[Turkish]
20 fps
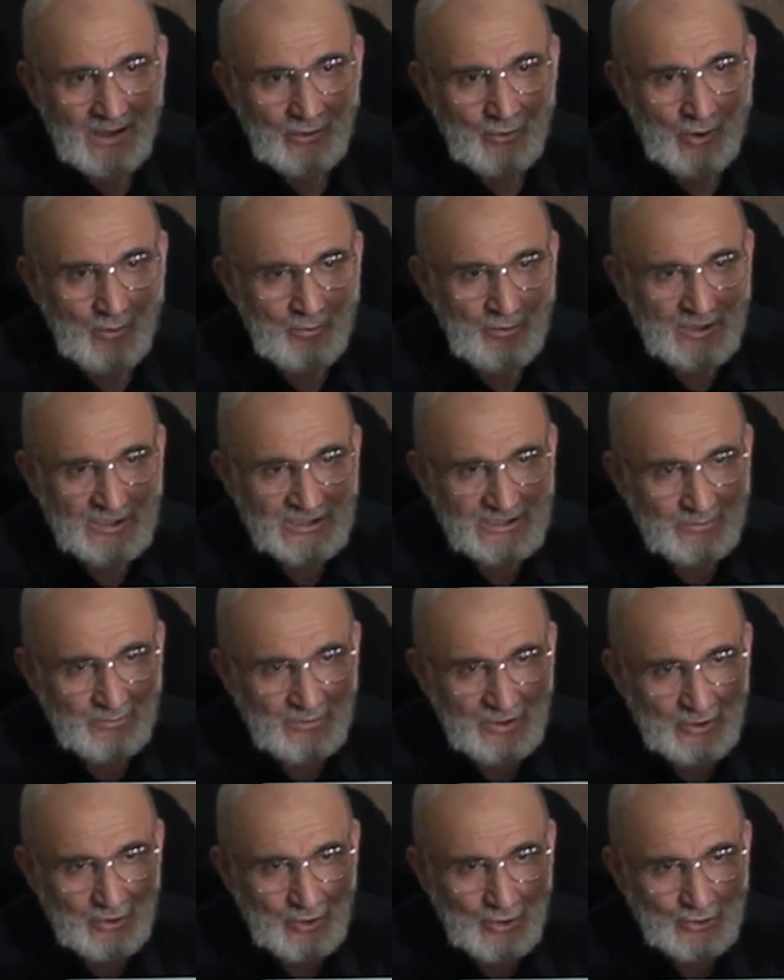komünizm
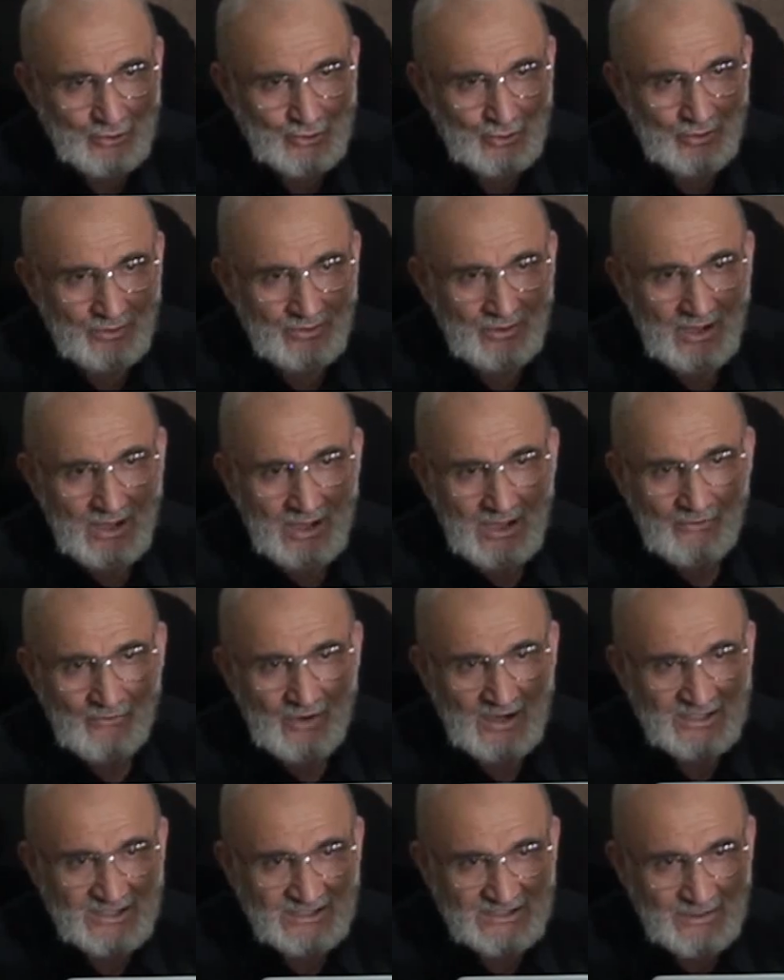mi diyorsun,
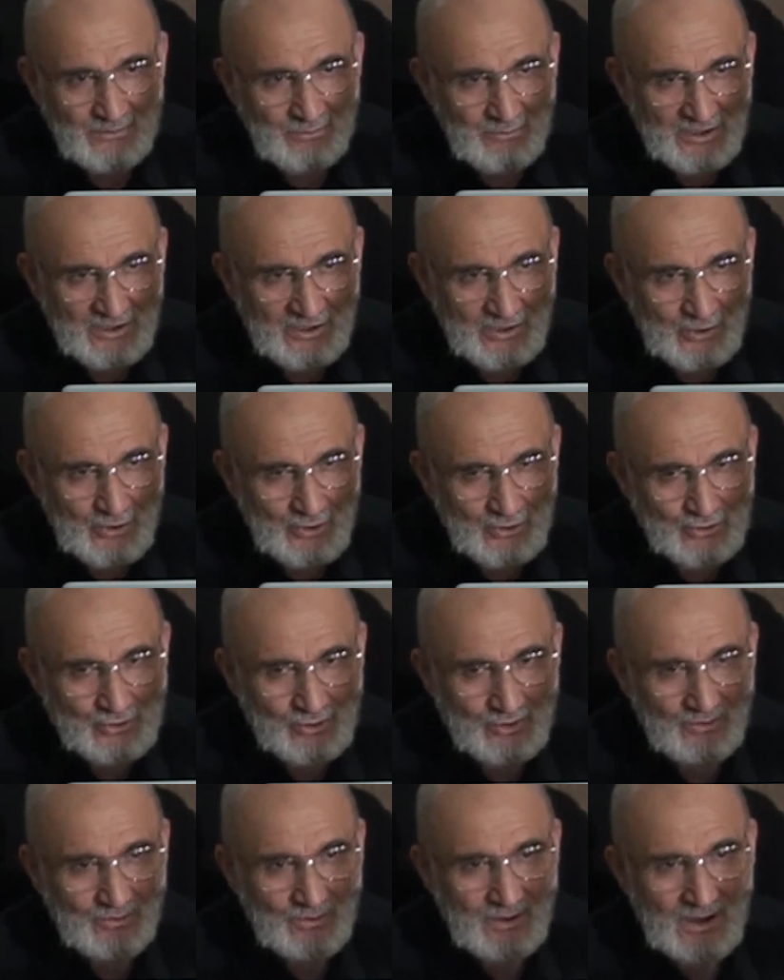faşizm mi
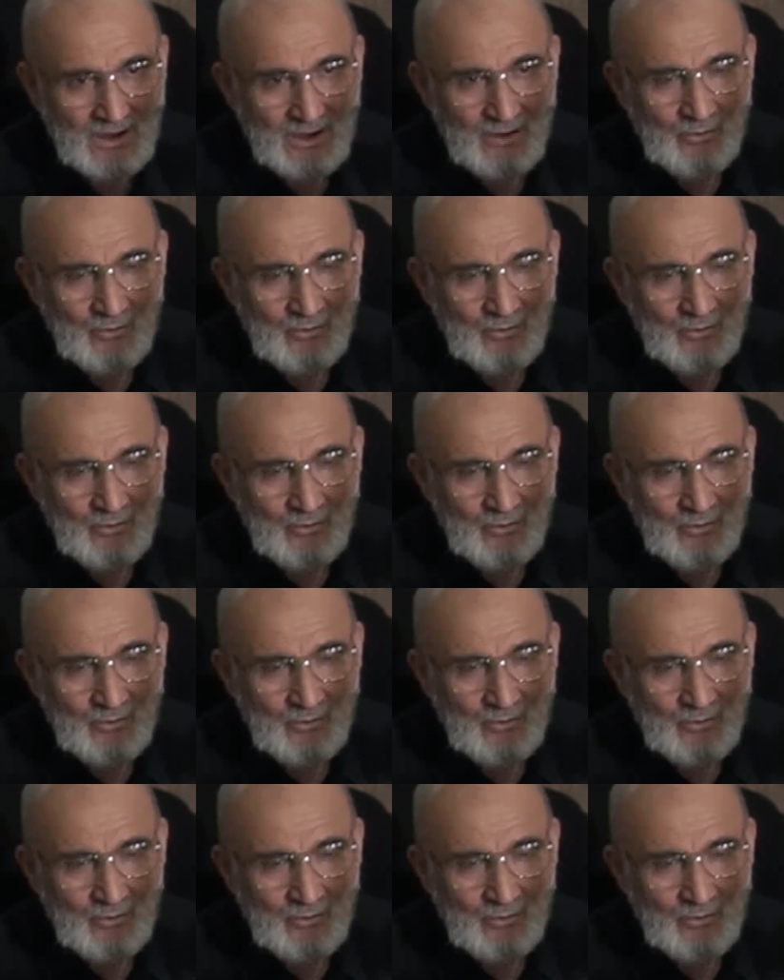diyorsun